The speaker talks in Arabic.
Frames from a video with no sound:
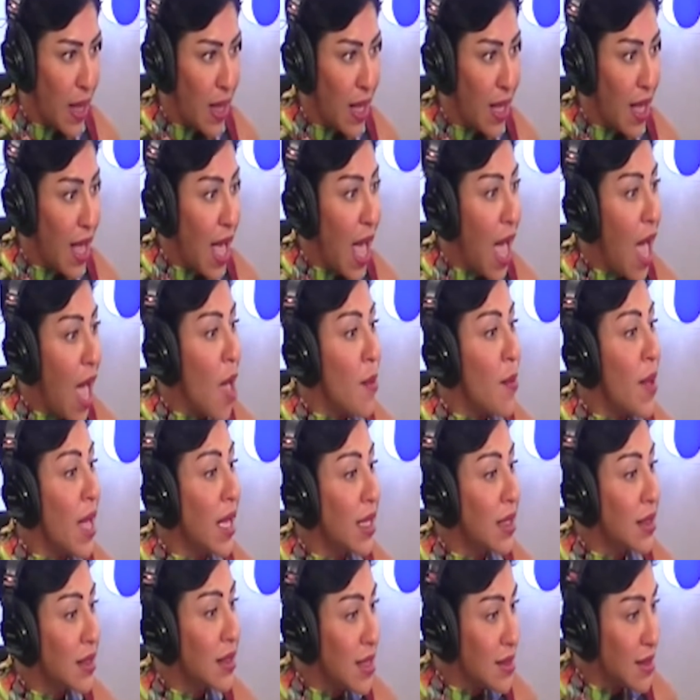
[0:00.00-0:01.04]
أماكن
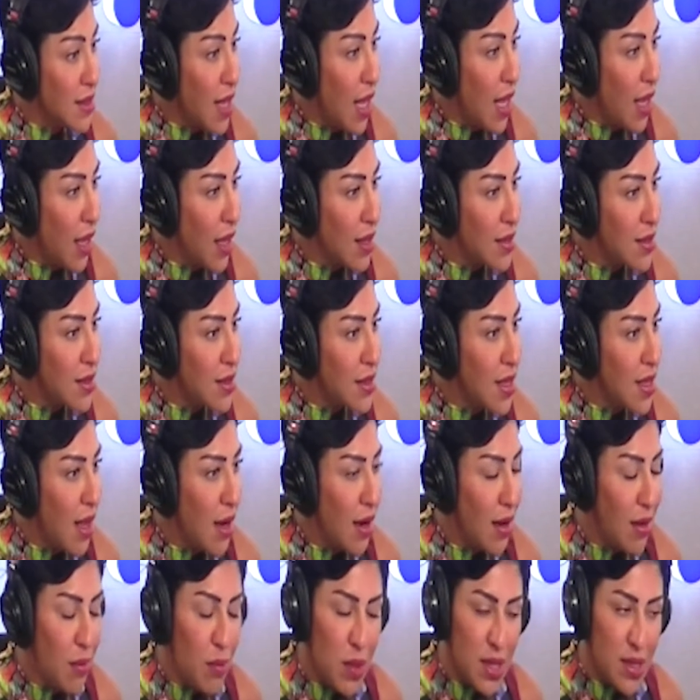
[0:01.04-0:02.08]
تستحق الزيارة
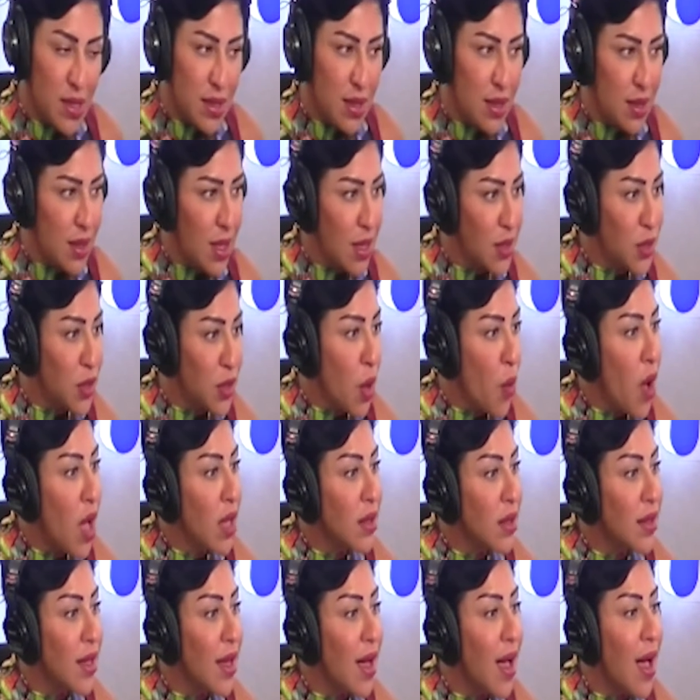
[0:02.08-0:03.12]
بسيطة
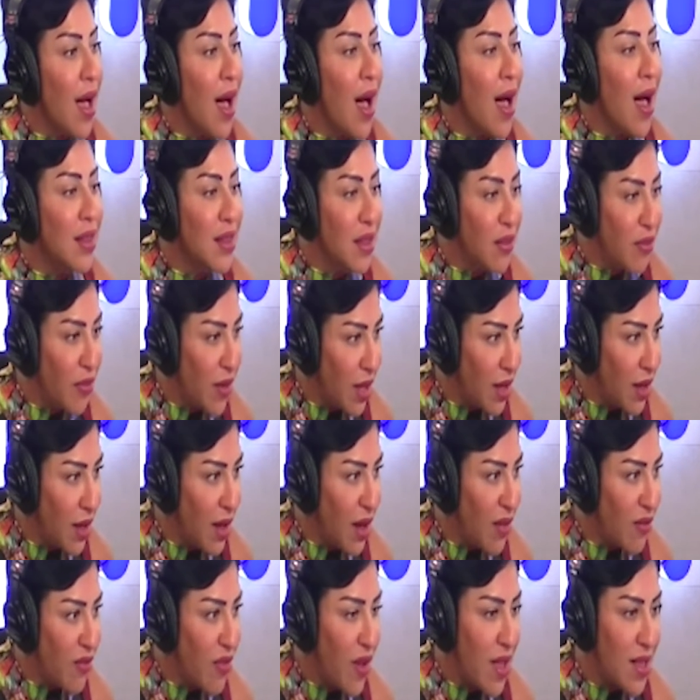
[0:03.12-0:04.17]
شواطئ خاطفة
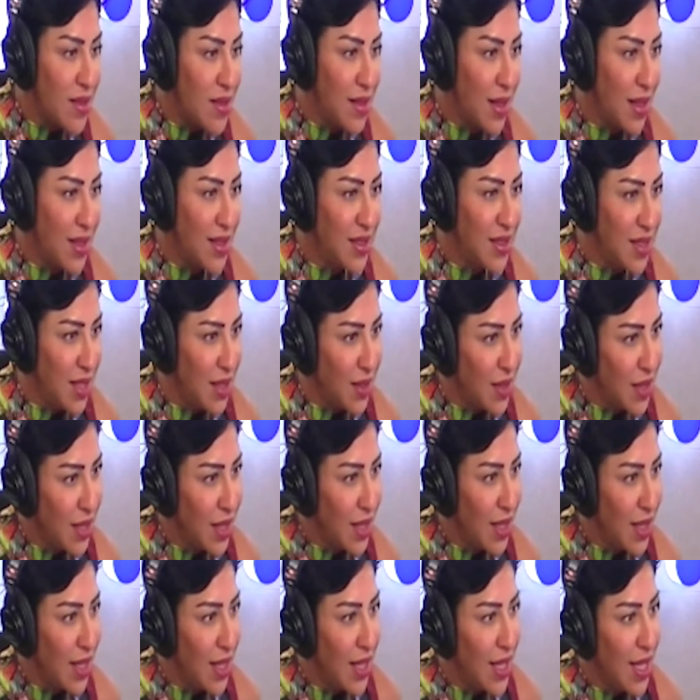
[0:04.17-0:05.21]
للأنفاس عندي
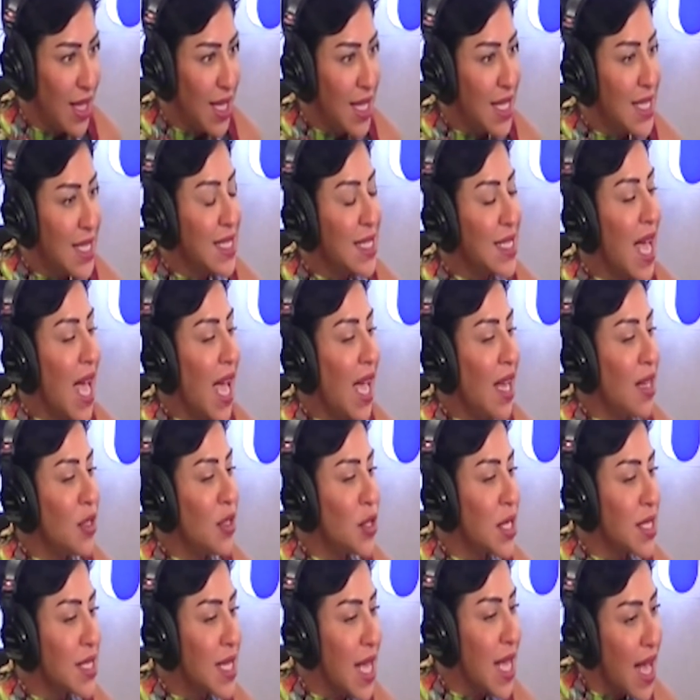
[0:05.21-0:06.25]
ساحل
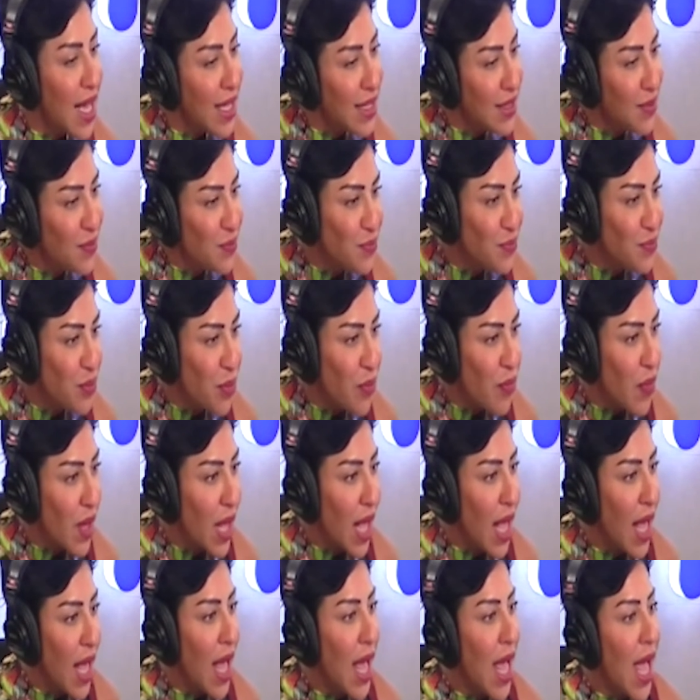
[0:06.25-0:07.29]
جزان
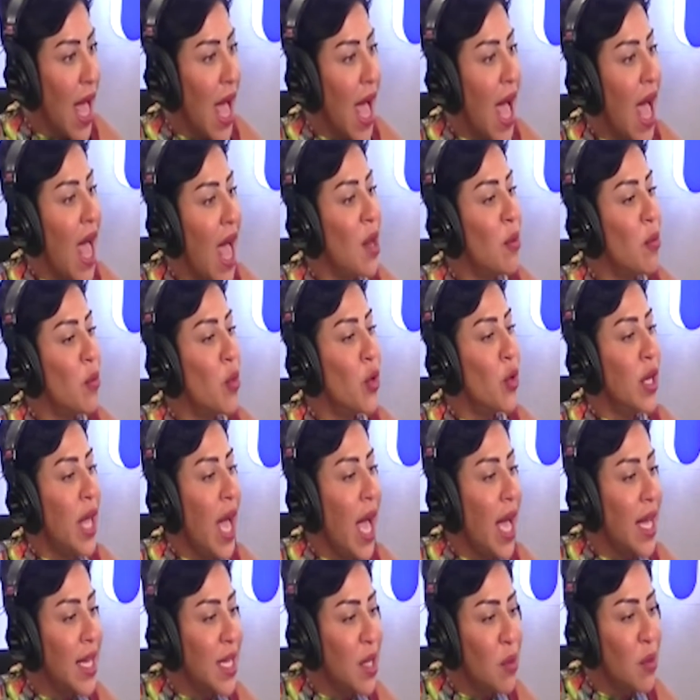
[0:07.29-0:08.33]

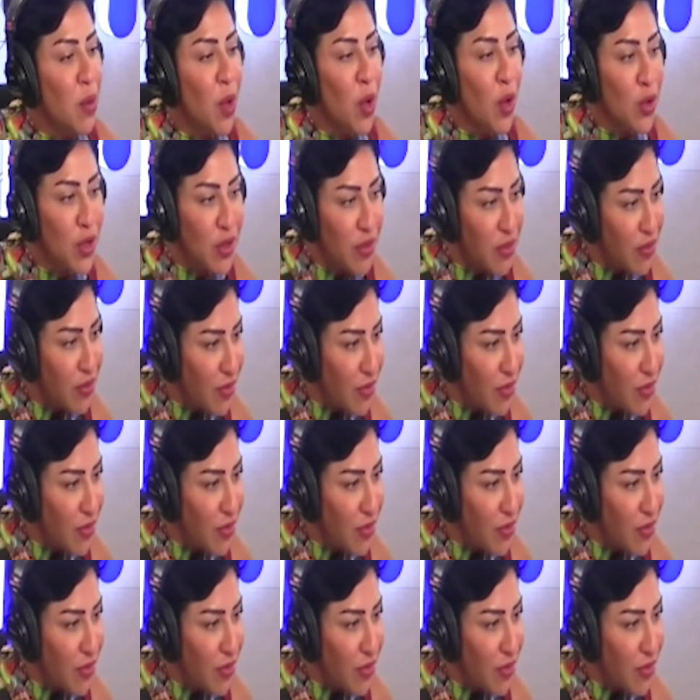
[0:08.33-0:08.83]
المنحني بلطف